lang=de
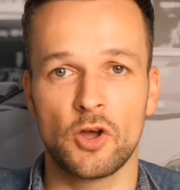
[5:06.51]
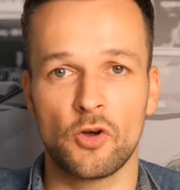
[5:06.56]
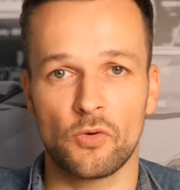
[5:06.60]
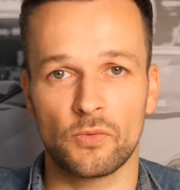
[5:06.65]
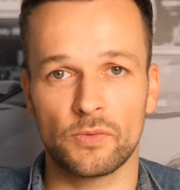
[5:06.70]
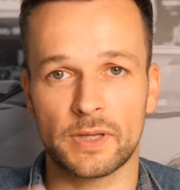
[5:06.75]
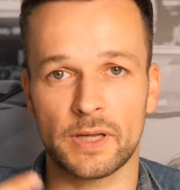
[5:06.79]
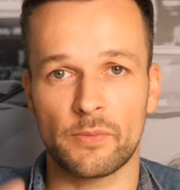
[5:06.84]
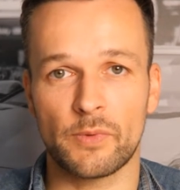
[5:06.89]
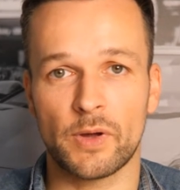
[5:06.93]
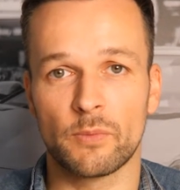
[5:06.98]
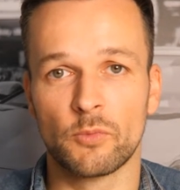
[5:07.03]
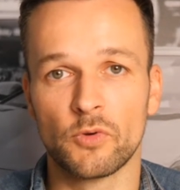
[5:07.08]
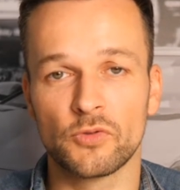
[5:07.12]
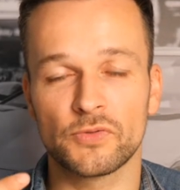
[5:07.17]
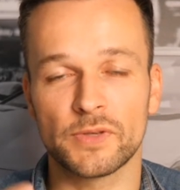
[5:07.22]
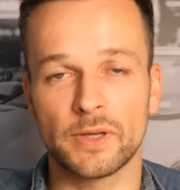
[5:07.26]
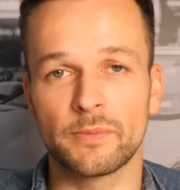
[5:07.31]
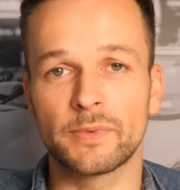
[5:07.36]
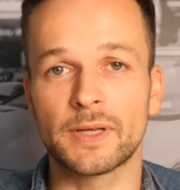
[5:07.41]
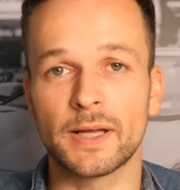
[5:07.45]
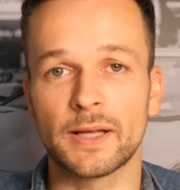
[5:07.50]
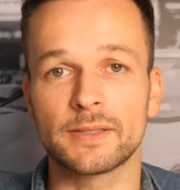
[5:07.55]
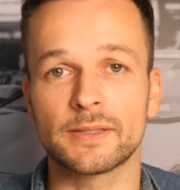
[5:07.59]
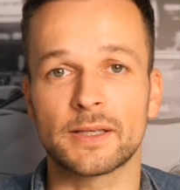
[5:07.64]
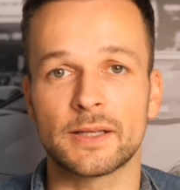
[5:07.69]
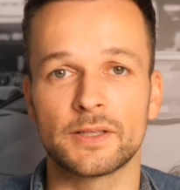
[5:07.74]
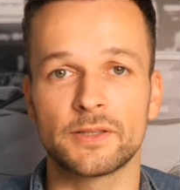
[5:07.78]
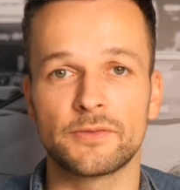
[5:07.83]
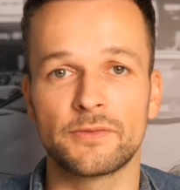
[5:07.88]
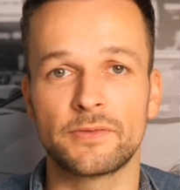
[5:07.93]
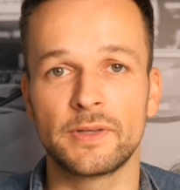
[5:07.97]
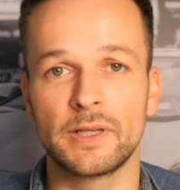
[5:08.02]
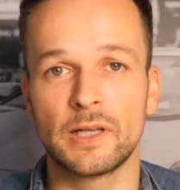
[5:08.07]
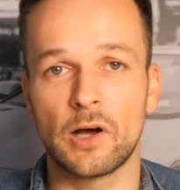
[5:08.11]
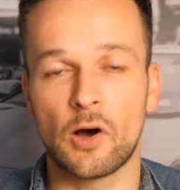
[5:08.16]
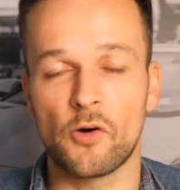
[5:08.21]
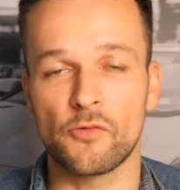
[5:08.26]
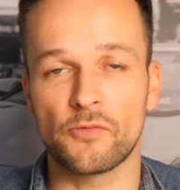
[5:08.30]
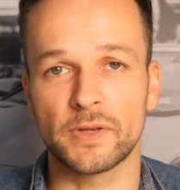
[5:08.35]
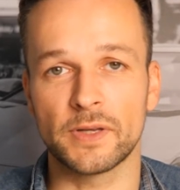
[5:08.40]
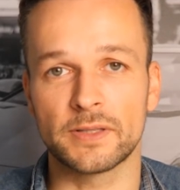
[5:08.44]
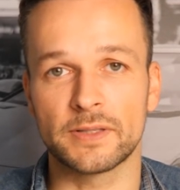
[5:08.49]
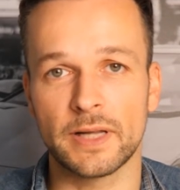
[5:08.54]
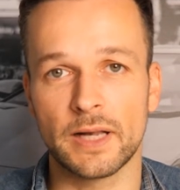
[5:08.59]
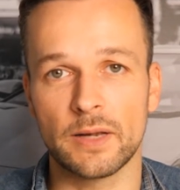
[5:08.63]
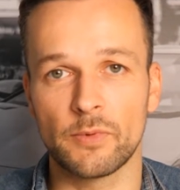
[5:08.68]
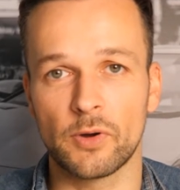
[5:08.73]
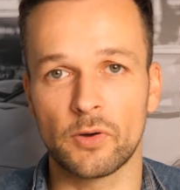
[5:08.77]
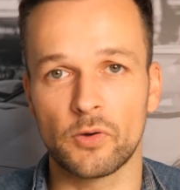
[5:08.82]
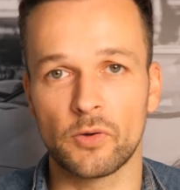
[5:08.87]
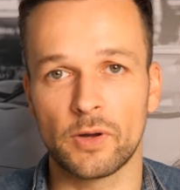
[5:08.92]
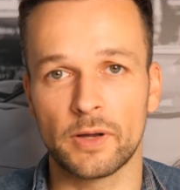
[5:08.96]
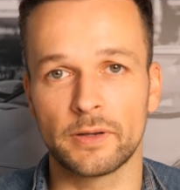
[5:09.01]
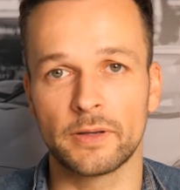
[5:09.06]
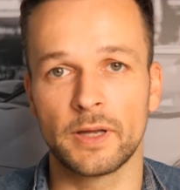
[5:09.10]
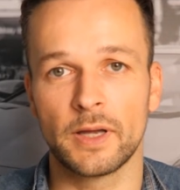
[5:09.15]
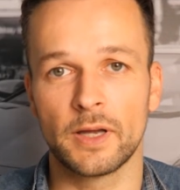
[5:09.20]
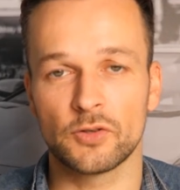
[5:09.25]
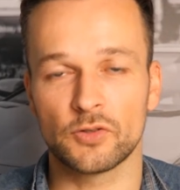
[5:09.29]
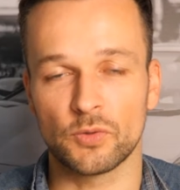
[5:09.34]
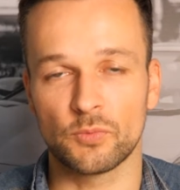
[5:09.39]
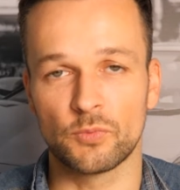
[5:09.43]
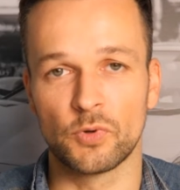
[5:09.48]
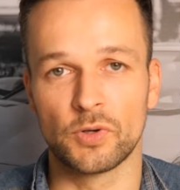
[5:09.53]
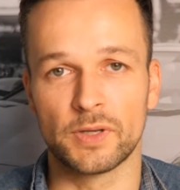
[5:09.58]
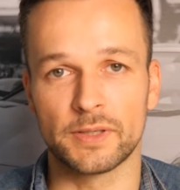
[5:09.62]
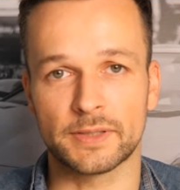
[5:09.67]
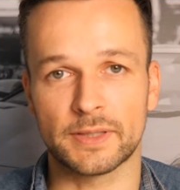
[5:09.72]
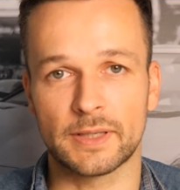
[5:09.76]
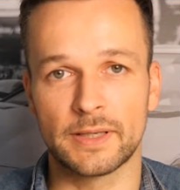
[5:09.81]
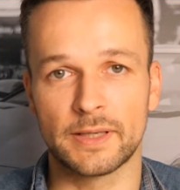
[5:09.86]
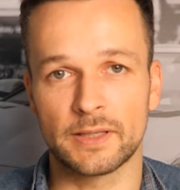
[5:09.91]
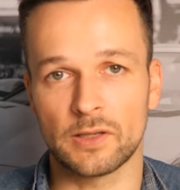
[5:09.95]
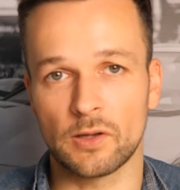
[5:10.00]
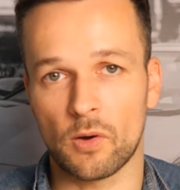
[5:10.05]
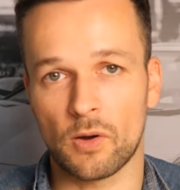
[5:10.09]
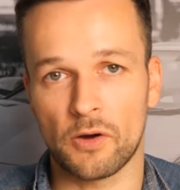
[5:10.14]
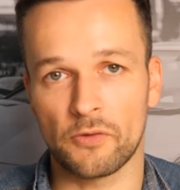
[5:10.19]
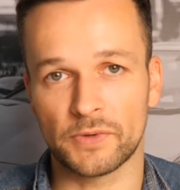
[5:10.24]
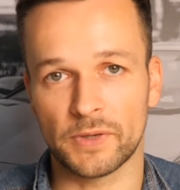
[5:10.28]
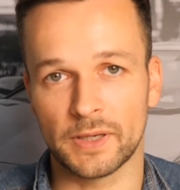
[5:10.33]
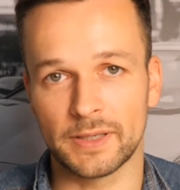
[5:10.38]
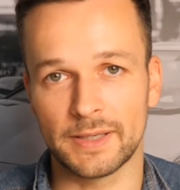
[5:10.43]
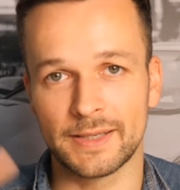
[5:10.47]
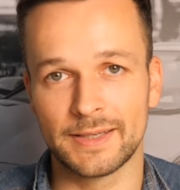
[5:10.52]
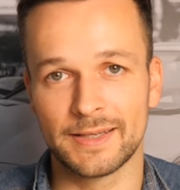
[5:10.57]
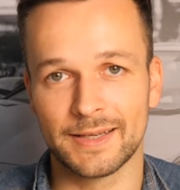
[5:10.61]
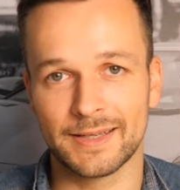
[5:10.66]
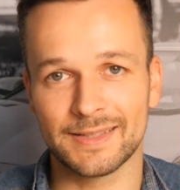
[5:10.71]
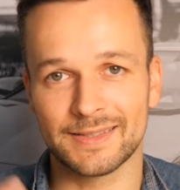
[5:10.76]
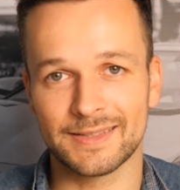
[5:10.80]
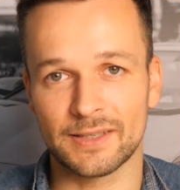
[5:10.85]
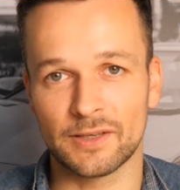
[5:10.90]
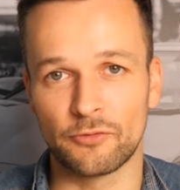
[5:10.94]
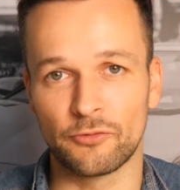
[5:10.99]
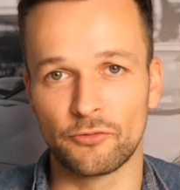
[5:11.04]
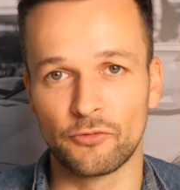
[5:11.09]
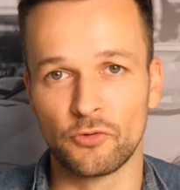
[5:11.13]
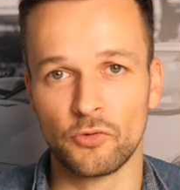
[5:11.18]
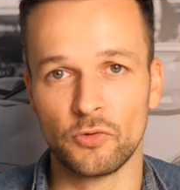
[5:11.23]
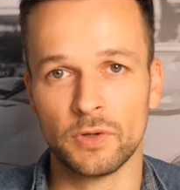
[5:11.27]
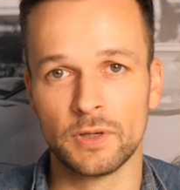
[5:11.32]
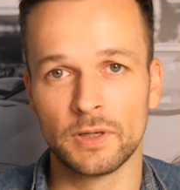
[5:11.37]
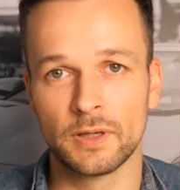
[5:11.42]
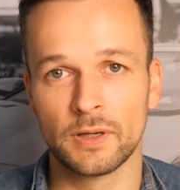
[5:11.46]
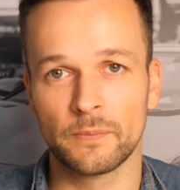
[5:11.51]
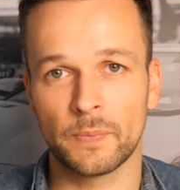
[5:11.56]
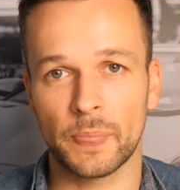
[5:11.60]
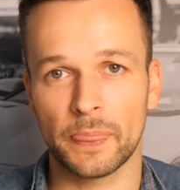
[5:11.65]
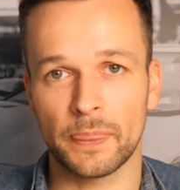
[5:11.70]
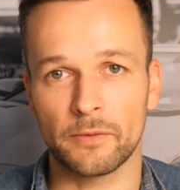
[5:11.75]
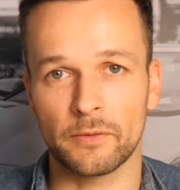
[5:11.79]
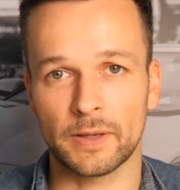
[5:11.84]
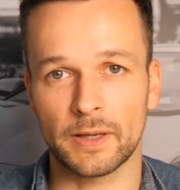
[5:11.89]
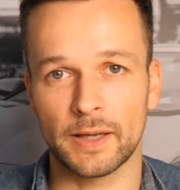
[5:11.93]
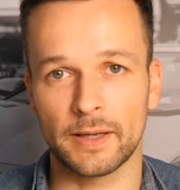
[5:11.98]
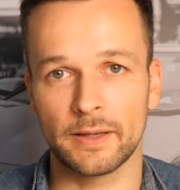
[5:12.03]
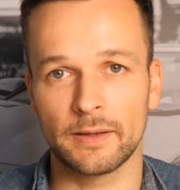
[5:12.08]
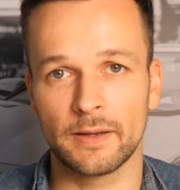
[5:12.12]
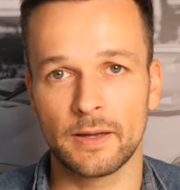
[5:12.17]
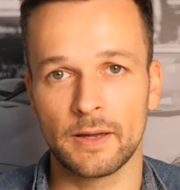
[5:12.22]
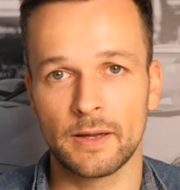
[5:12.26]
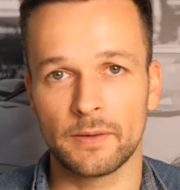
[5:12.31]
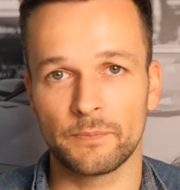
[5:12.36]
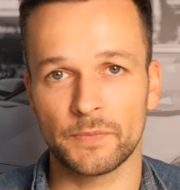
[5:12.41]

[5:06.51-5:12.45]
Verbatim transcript: Und dabei musst du eben ganz, ganz viel auf dich selber hören. So blöd das klingt, auch auf dein inneres Gefühl. Okay?